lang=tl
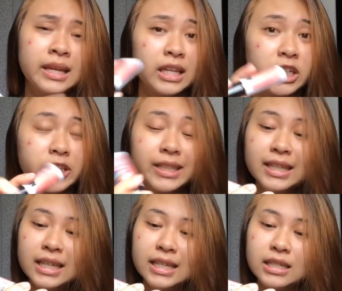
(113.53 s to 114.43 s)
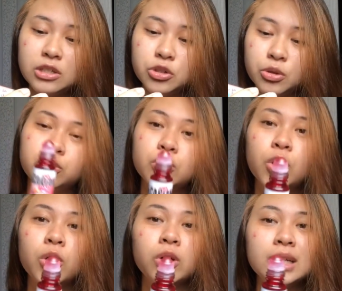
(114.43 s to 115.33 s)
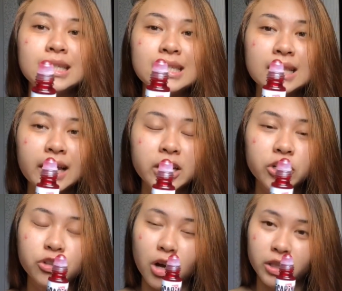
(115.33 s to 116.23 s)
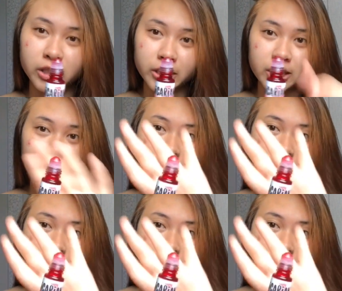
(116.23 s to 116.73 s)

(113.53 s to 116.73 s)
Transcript: ingredients. So, it's like a roller.